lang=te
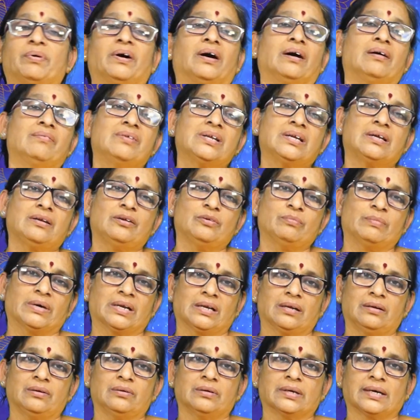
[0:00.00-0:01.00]
భావనలు
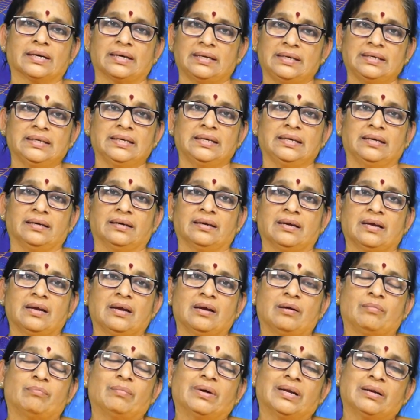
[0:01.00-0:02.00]
మనలో కలిగి
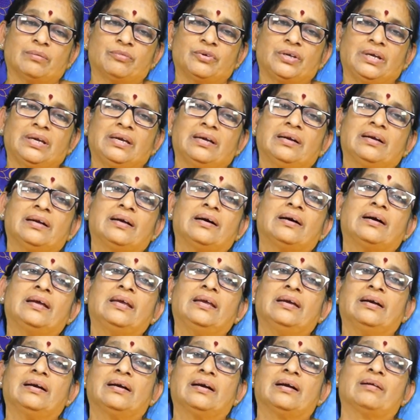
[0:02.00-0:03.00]
మనము ఇంకా
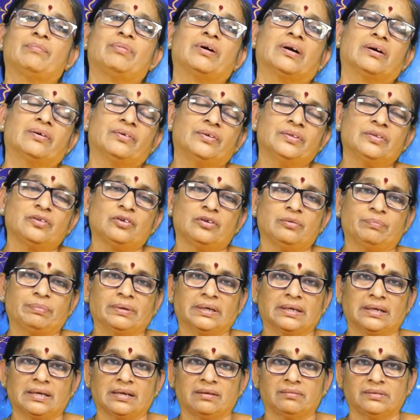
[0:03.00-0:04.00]
ఇంకా భగవంతుని
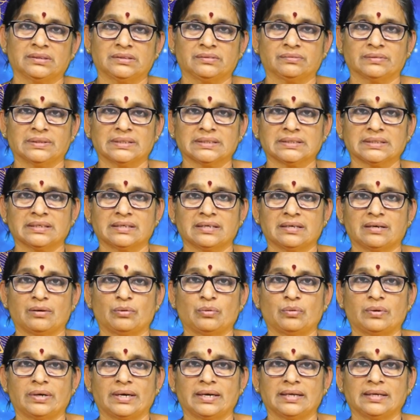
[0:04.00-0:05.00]
పట్ల విశ్వాసంగా
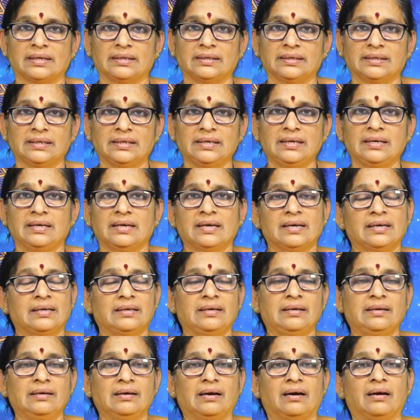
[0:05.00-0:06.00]
ఉండడానికి
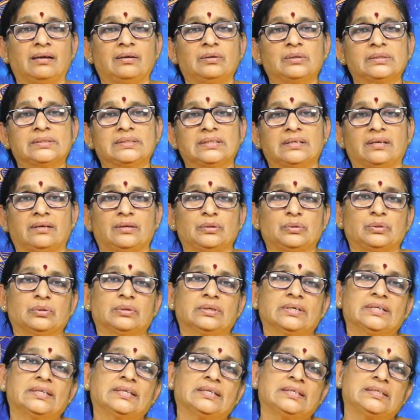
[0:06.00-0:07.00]
ఈ ఆలోచనలు
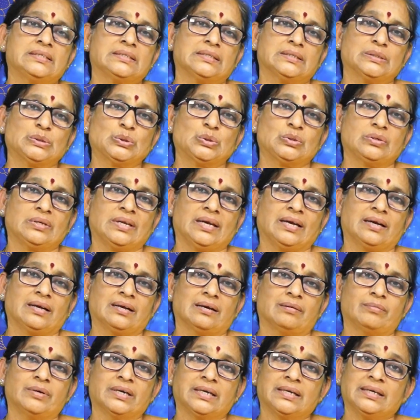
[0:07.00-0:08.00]
దోహదం చేస్తున్నాయి
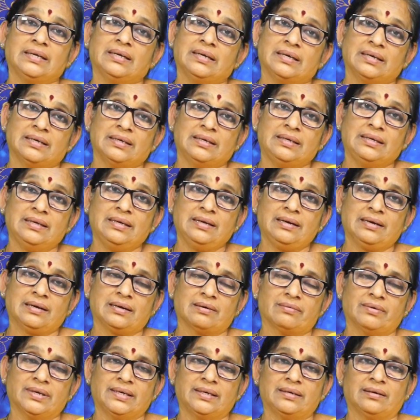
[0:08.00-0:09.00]
కాబట్టి ఈ
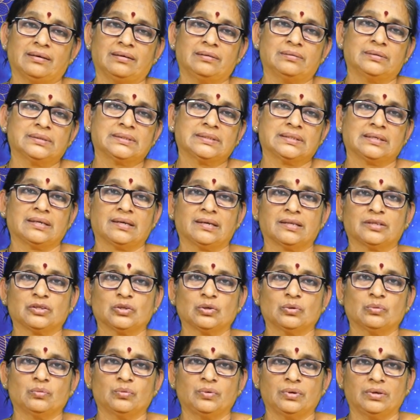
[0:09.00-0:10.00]
రకమైన
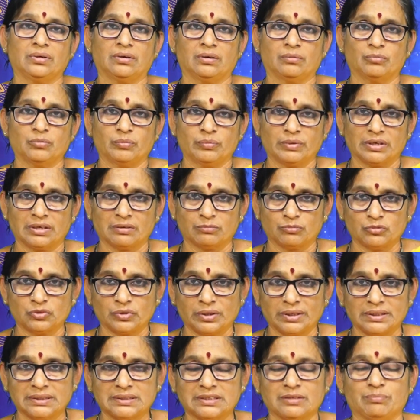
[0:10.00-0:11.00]
ఆలోచనలతో ఉన్నాము మనము
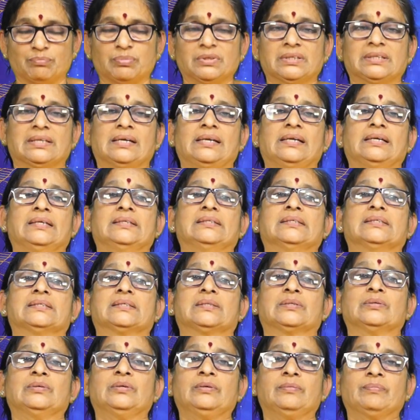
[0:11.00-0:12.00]
అని చెప్పి
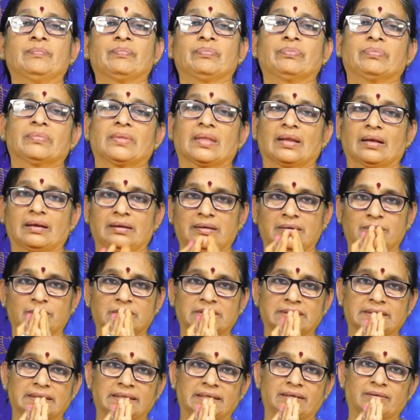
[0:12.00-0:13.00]
తెలియజేస్తూ
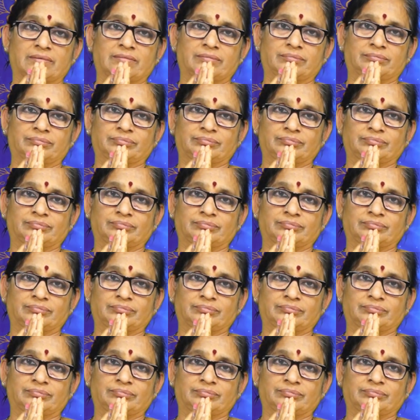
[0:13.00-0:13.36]
నమస్కారం